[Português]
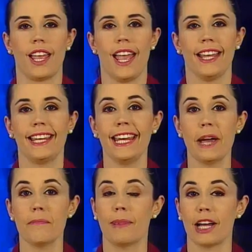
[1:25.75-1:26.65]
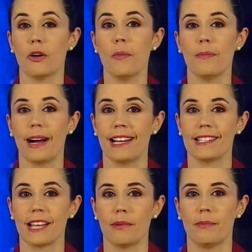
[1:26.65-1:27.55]
Quem é pai ou mãe
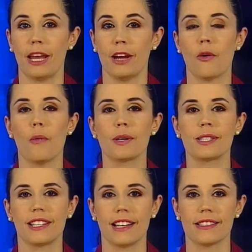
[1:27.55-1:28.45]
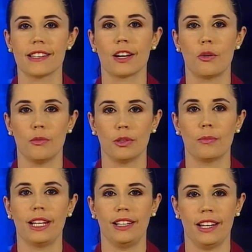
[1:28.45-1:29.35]
sabe bem como as crianças acumulam
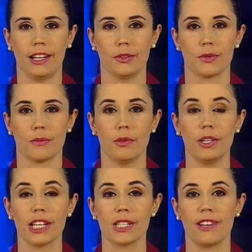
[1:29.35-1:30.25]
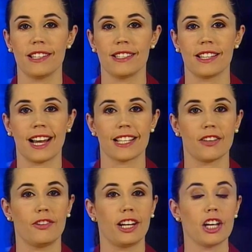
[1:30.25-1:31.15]
brinquedos. Muitas vezes a casa
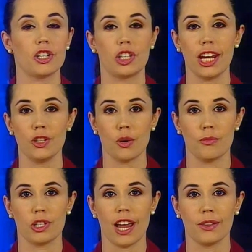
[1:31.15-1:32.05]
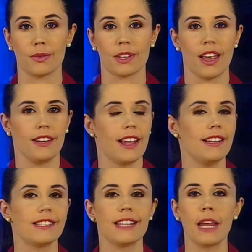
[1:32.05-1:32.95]
fica cheia de objetos que
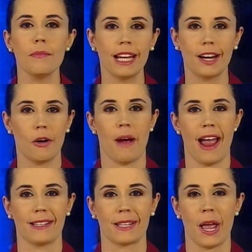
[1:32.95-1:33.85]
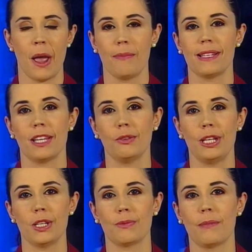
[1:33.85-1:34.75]
eles nem brincam mais. Pensando
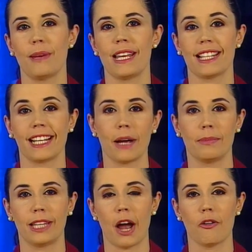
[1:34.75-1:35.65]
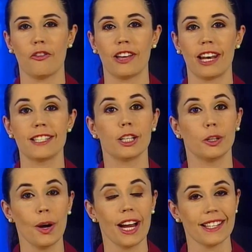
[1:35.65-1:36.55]
nisso, uma empresa da capital oferece
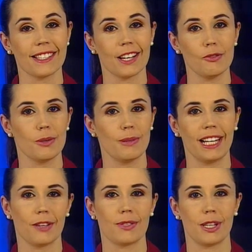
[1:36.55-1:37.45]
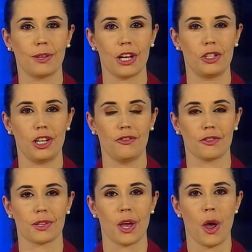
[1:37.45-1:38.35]
locação de brinquedos
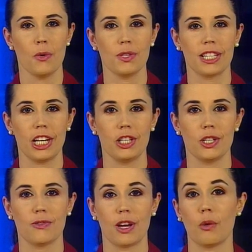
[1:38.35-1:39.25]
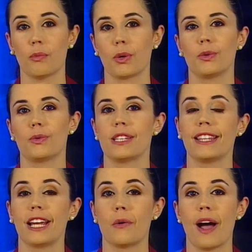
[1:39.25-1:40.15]
educativos. Os kits vêm com produtos
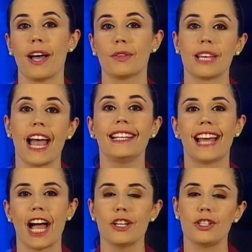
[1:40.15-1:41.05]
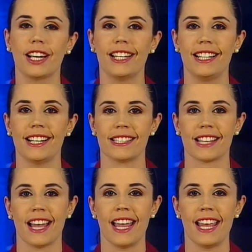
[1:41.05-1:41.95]
adequados à idade da
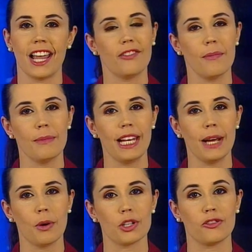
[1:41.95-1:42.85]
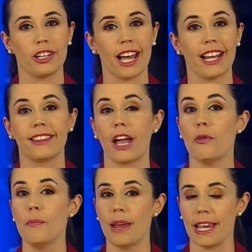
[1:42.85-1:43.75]
criança e a família pode ficar até
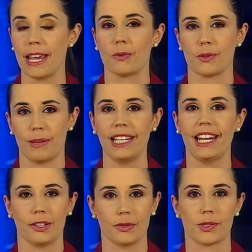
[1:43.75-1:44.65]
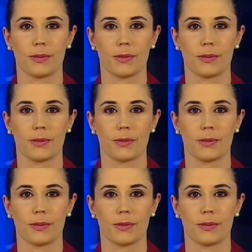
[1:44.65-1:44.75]
um mês com os brinquedos.